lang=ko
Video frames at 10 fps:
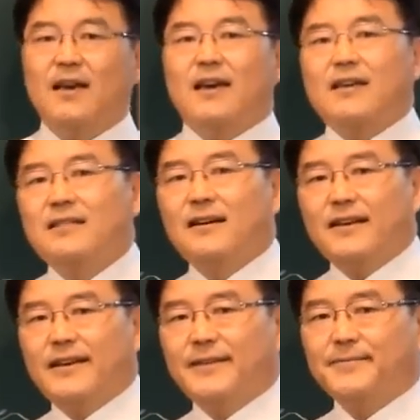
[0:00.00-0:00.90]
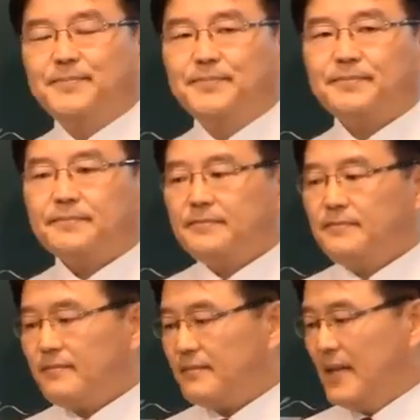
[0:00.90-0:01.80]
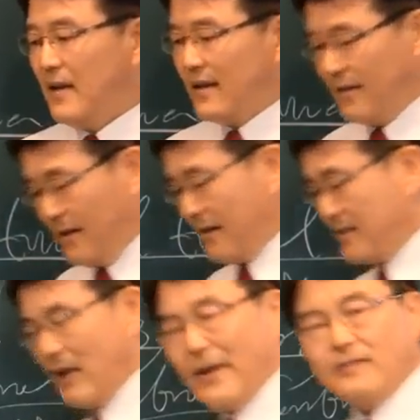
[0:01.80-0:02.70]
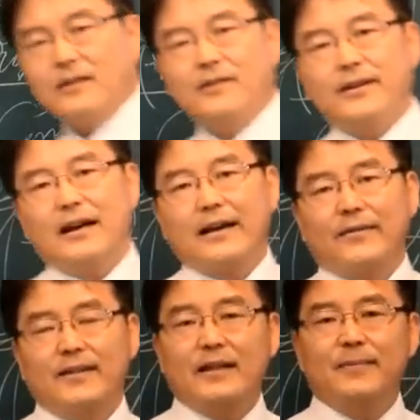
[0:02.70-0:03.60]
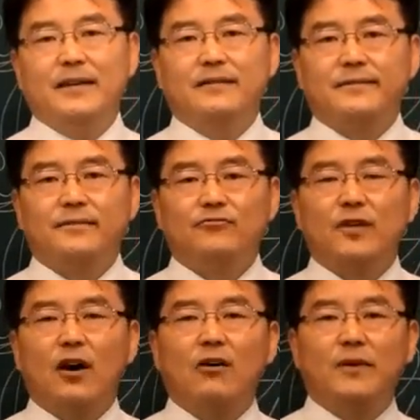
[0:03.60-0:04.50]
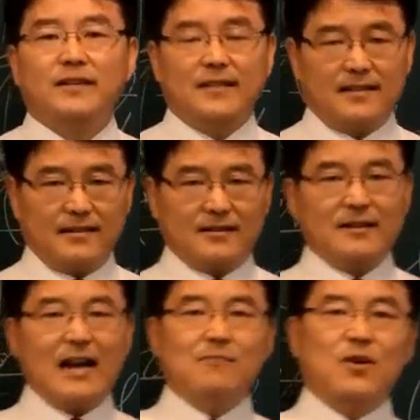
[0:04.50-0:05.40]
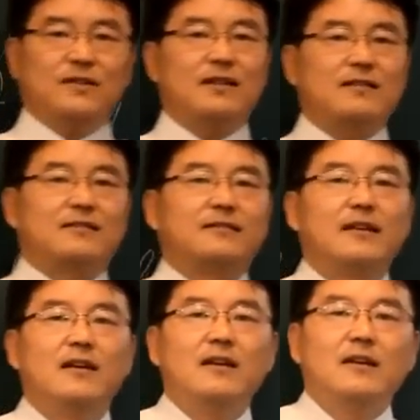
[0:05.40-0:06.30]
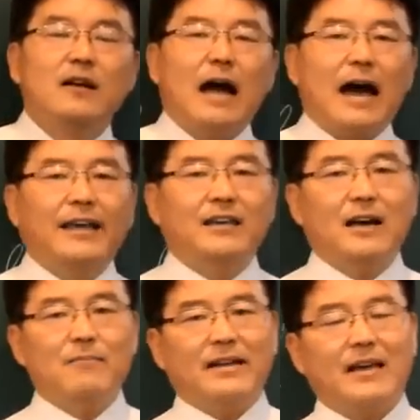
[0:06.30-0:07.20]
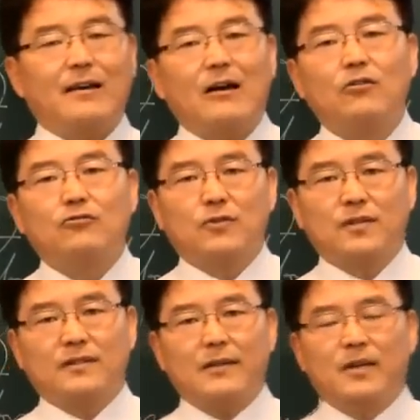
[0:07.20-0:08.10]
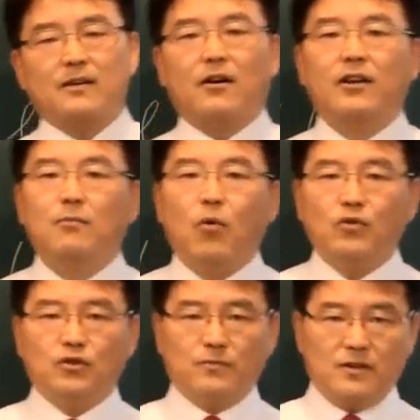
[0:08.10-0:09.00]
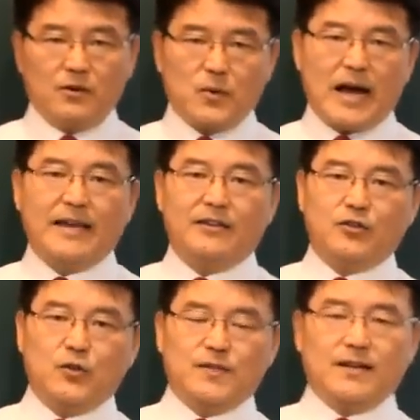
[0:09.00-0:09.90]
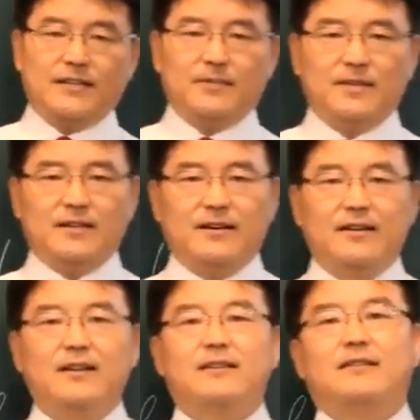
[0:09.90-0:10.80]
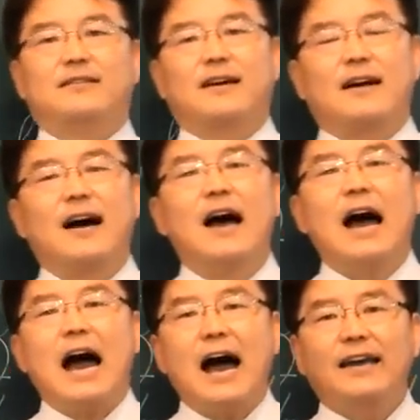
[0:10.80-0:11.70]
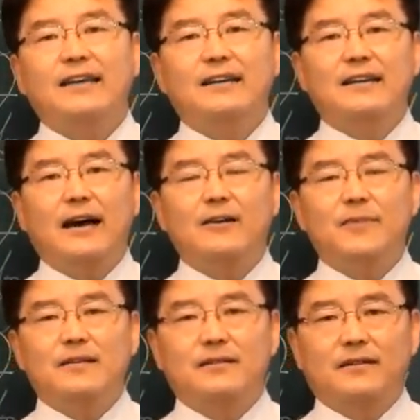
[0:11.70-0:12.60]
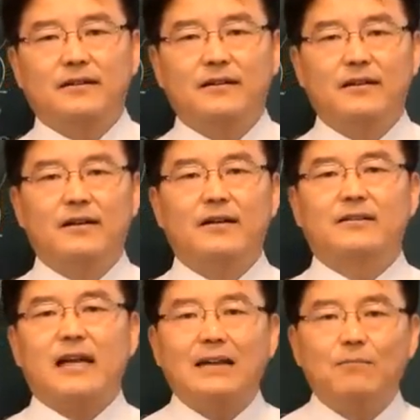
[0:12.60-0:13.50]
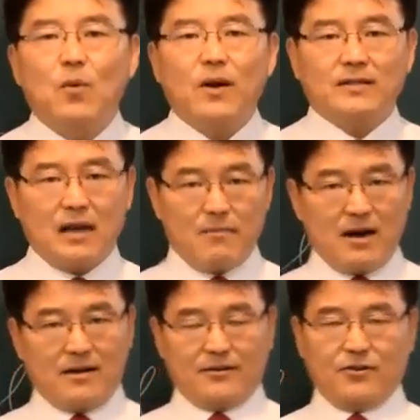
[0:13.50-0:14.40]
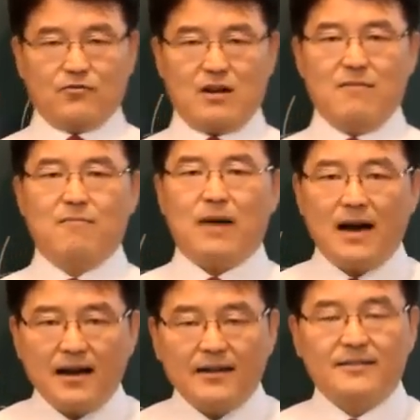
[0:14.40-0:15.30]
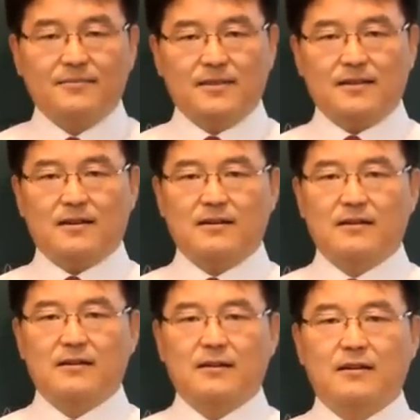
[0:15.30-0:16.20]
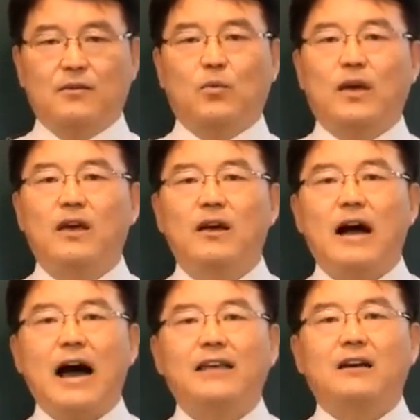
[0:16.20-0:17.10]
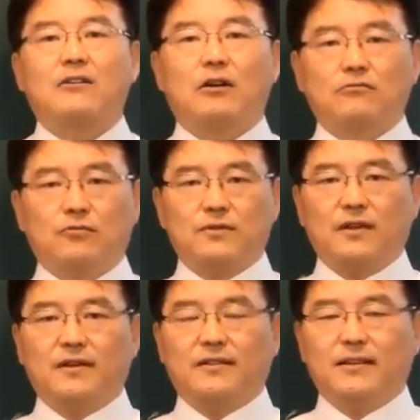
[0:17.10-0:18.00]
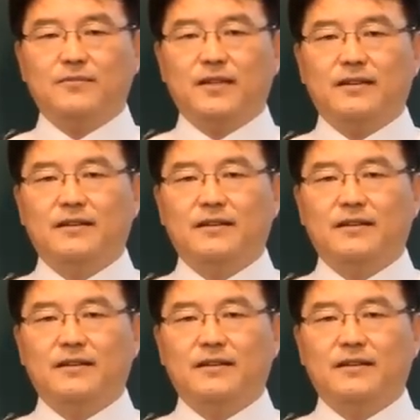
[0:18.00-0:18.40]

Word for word: 옛날에 옛날에 제왕절개를 하게 된다면 우리 어머니 세대들 그 할머니 세대들은 아이가 만약에 거꾸로 섰다면 거의 목숨을 걸고 아이를 출산했습니다. 그러다가 아이를 낳으면서 산모가 사망하는 경우가 많았습니다. 왜? 아이가 거꾸로 서 있기 때문에.